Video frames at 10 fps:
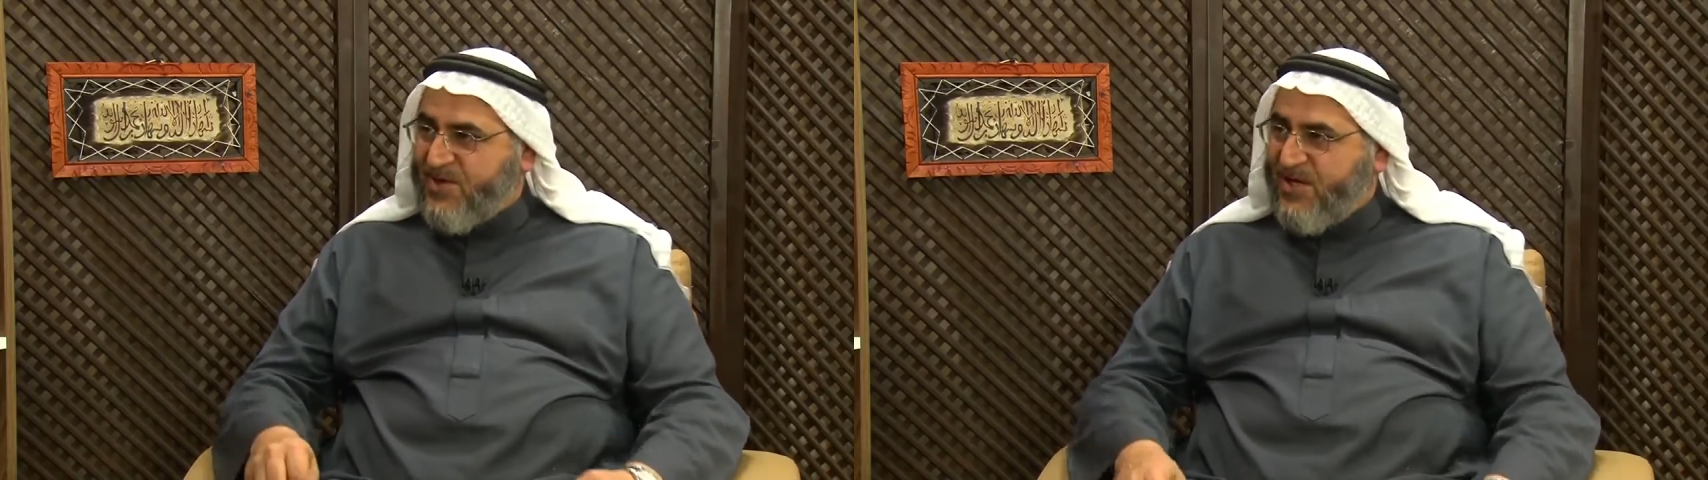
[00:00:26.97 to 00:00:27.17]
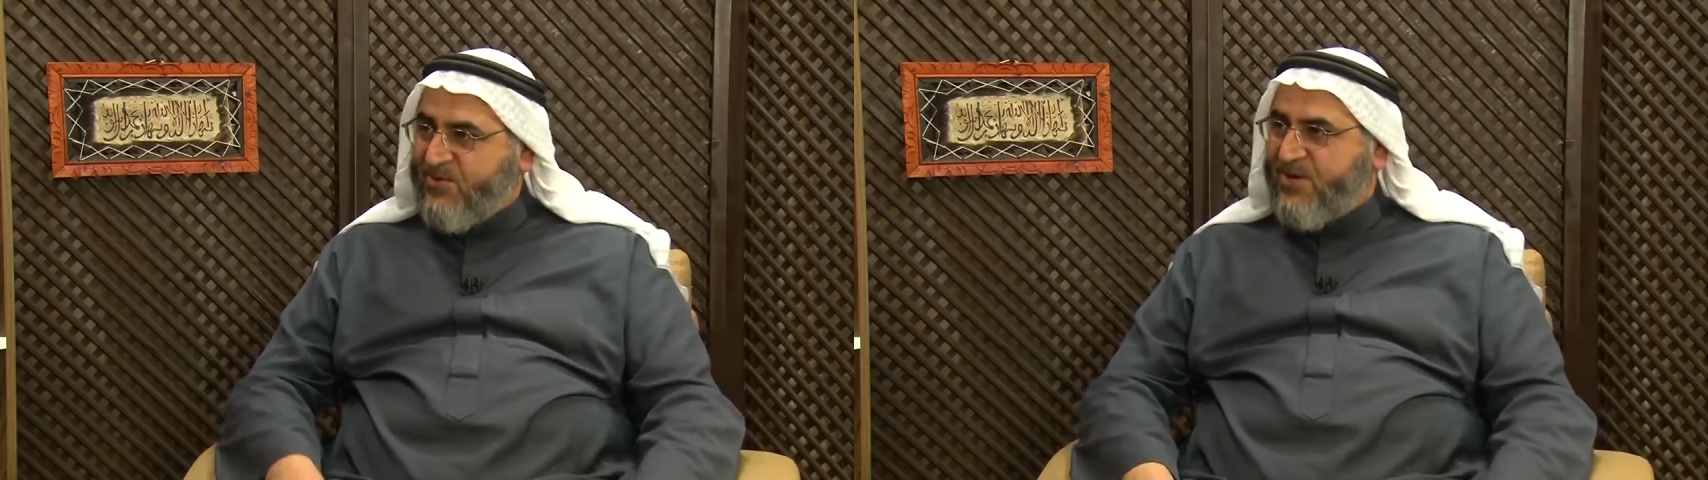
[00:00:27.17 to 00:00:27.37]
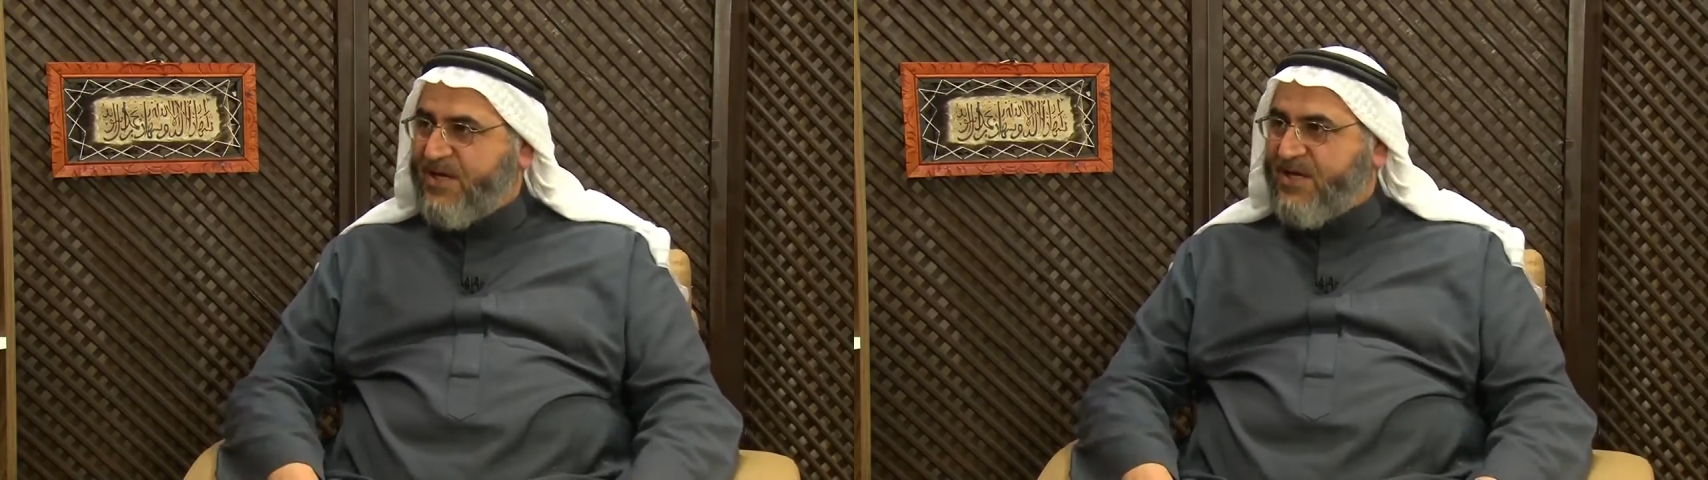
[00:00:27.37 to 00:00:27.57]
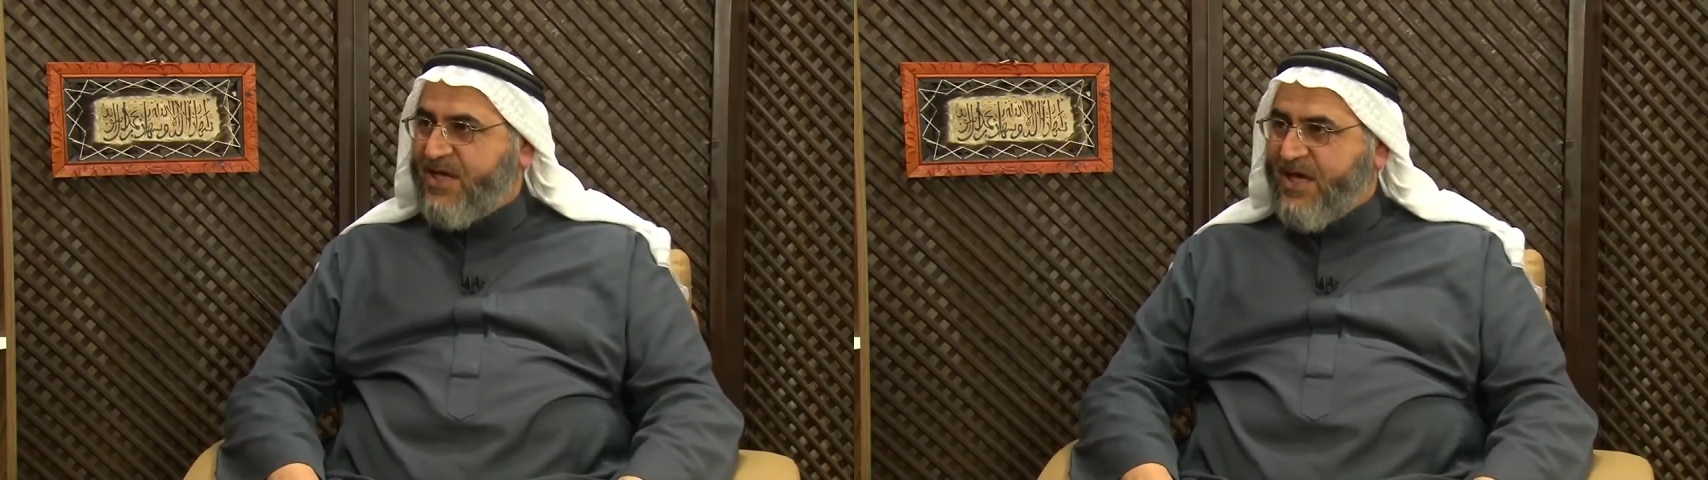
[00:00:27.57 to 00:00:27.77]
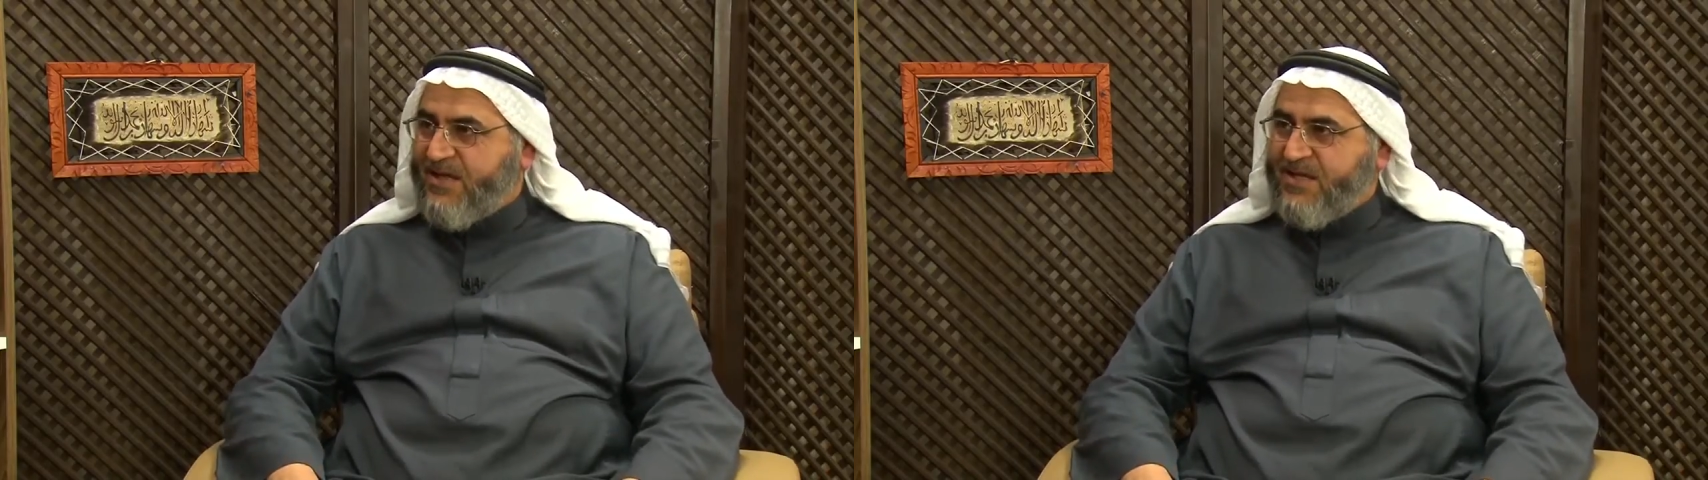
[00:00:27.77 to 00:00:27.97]
الأول
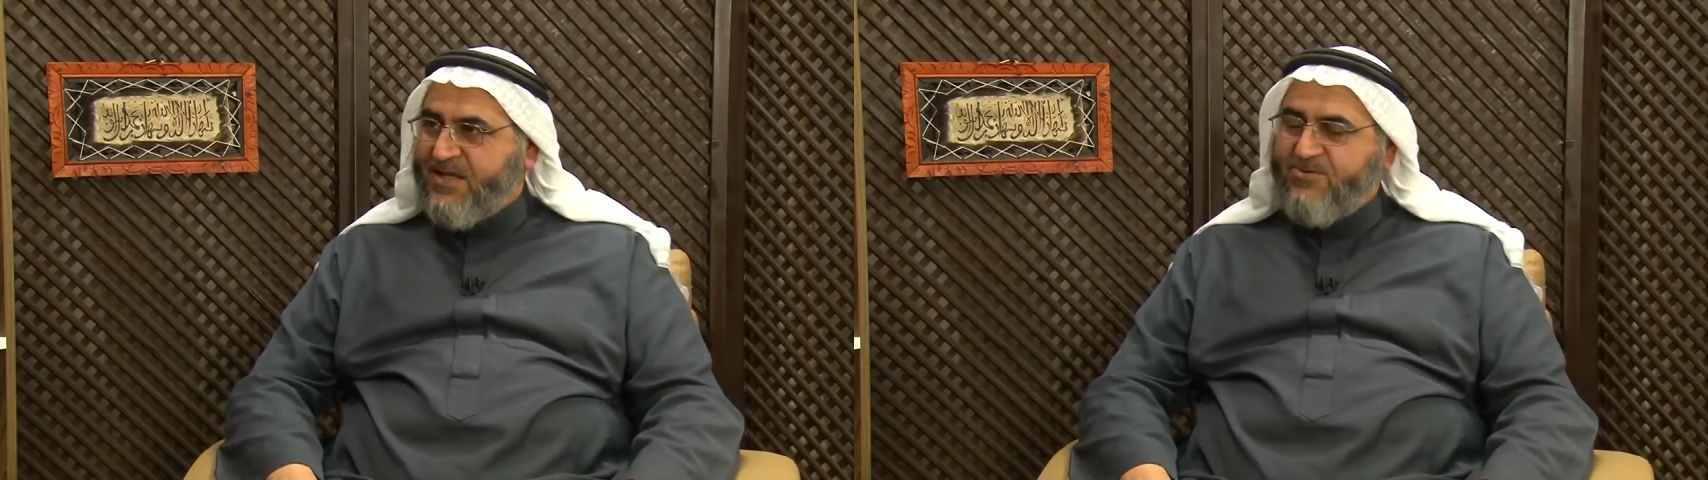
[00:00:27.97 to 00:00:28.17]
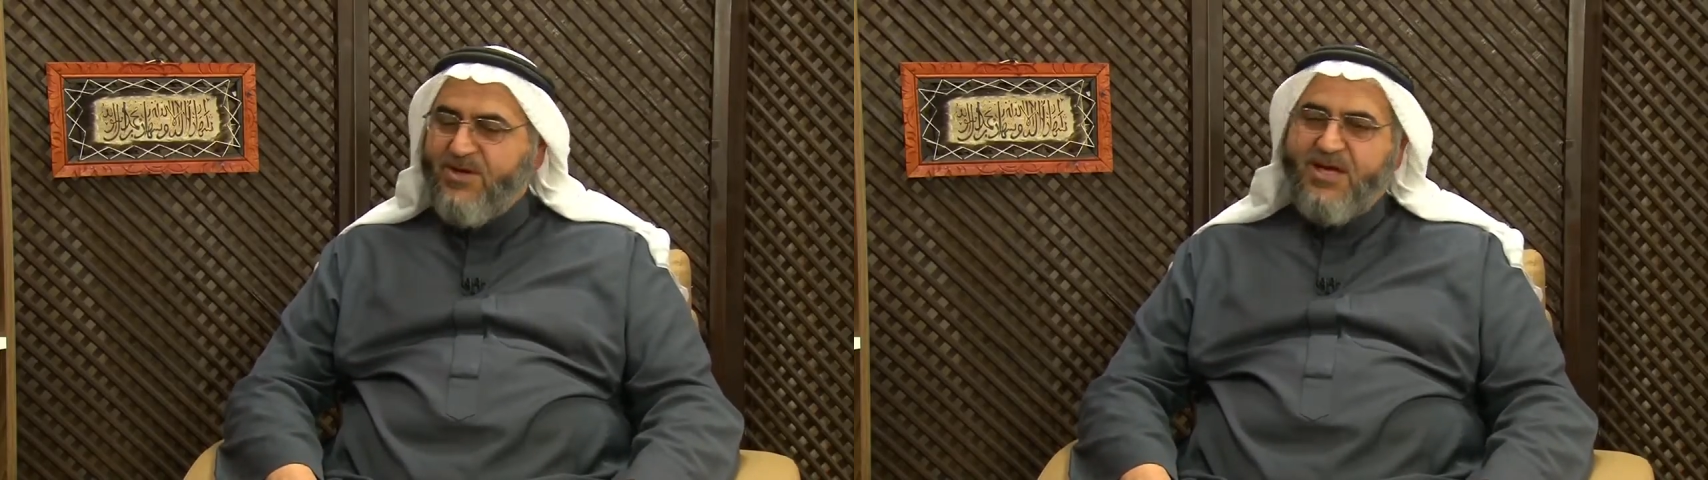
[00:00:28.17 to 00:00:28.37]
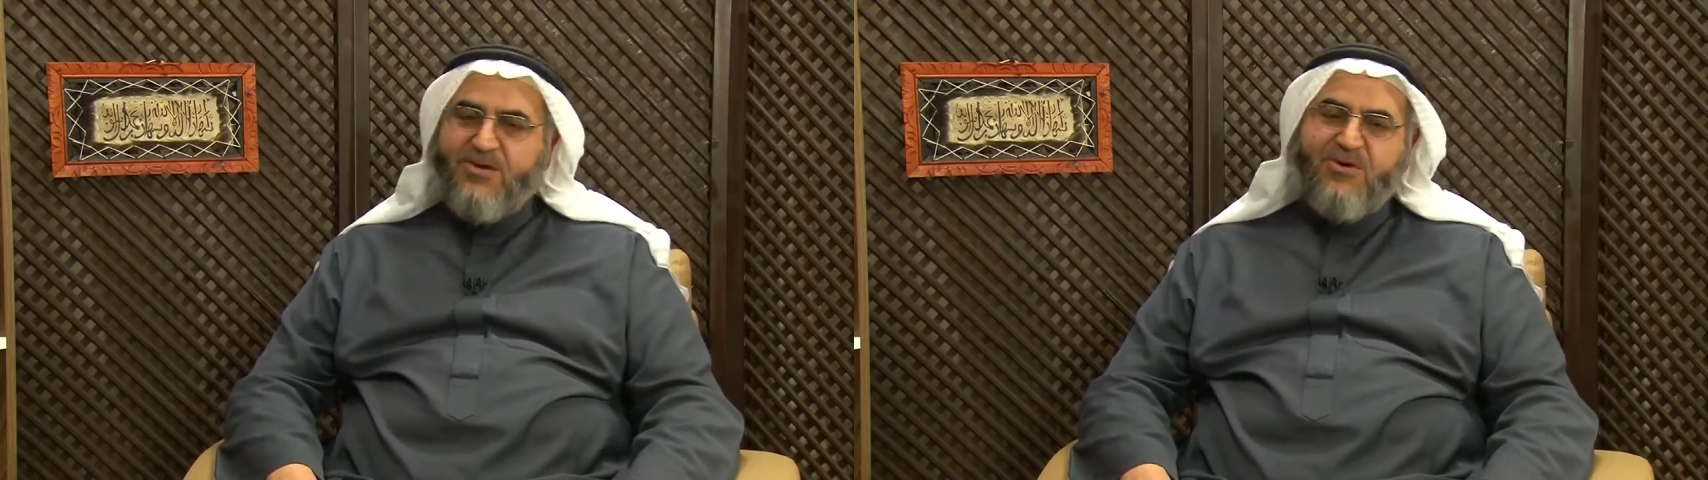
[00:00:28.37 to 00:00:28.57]
لهذه الدولة